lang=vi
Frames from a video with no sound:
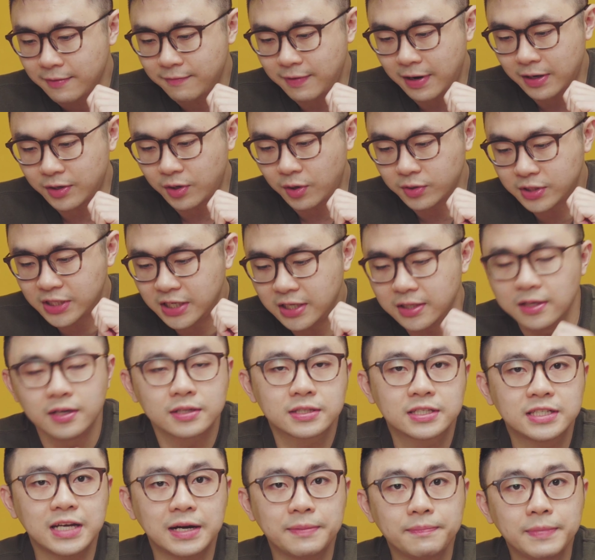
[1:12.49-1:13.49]
và nó chỉ
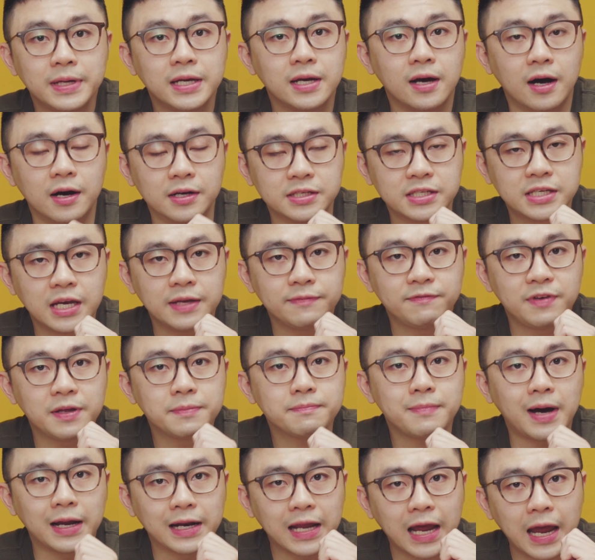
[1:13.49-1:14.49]
được trang bị ở trên
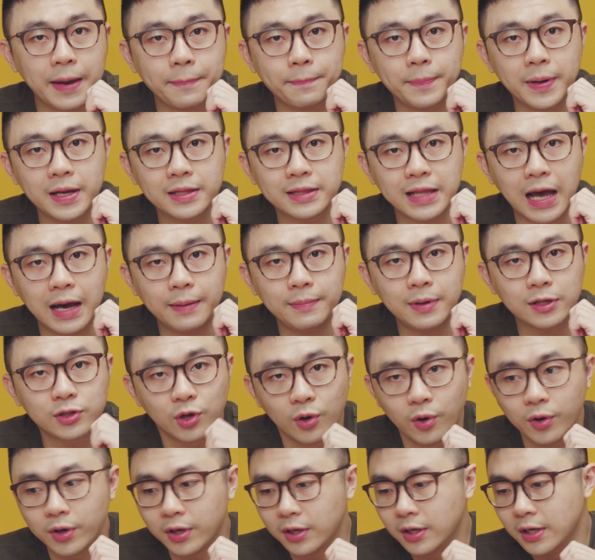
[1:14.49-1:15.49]
phiên bản FP8 mà
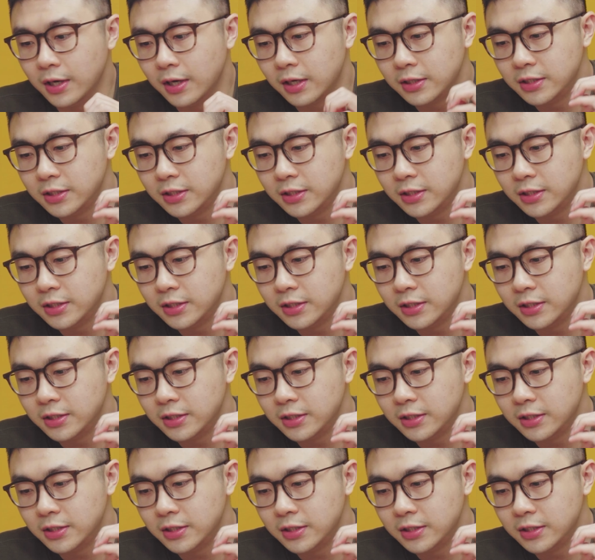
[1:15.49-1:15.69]
thôi.